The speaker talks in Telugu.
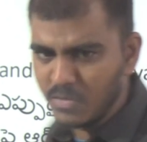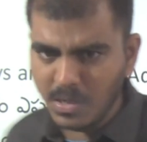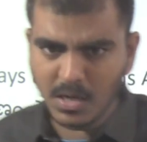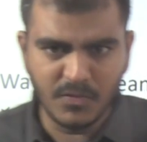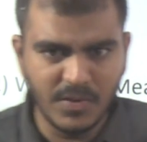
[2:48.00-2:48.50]

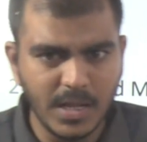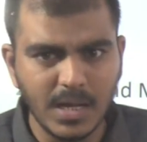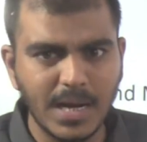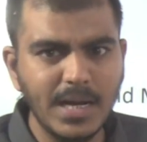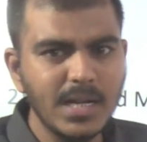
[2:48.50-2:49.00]
బ్యాంక్ ఆఫ్ ఇండియా
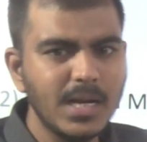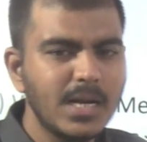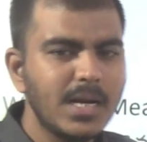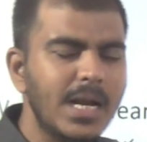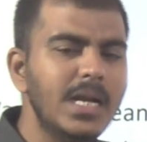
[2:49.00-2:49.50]
నైన్టీన్
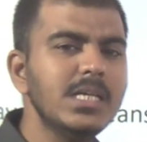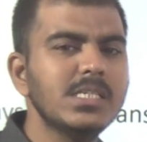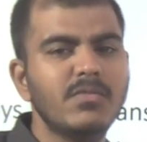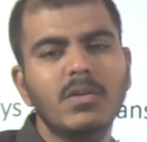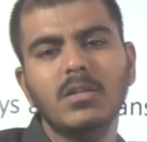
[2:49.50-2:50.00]
హండ్రెడ్ నైంటీ
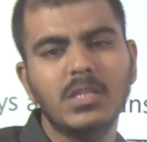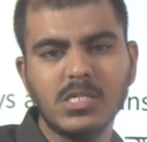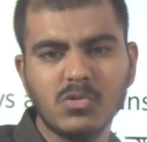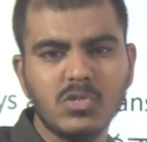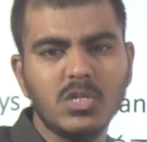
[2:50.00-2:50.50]
సెవెన్లో
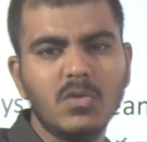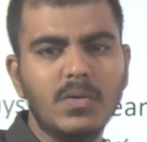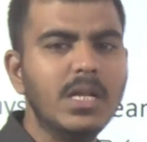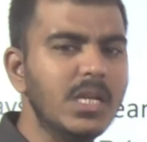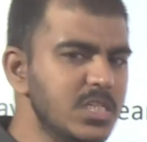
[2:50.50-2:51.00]

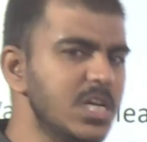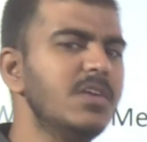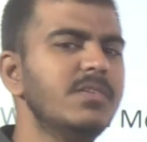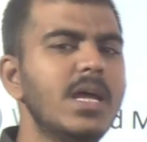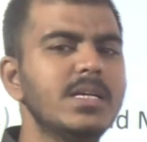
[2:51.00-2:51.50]
తీసుకొచ్చినటువంటి
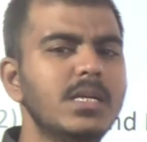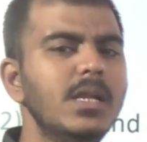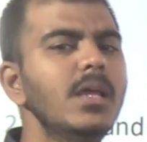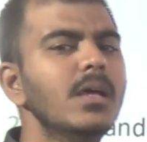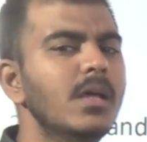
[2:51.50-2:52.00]
ఇనిషియేటివ్ ఇది
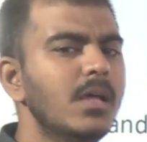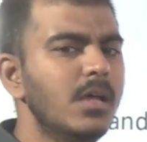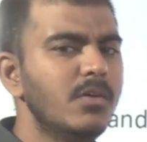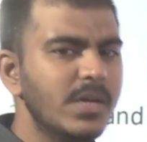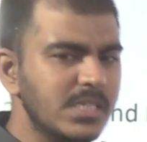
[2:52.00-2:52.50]
యాక్చువల్లీ
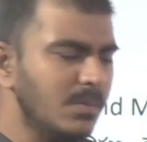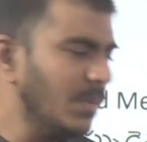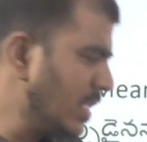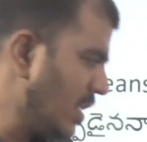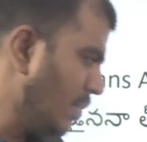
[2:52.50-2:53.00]
వేజ్ అండ్
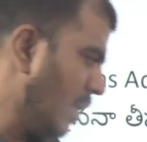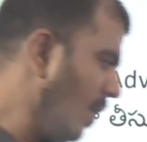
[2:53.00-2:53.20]
మీన్స్ అనమాట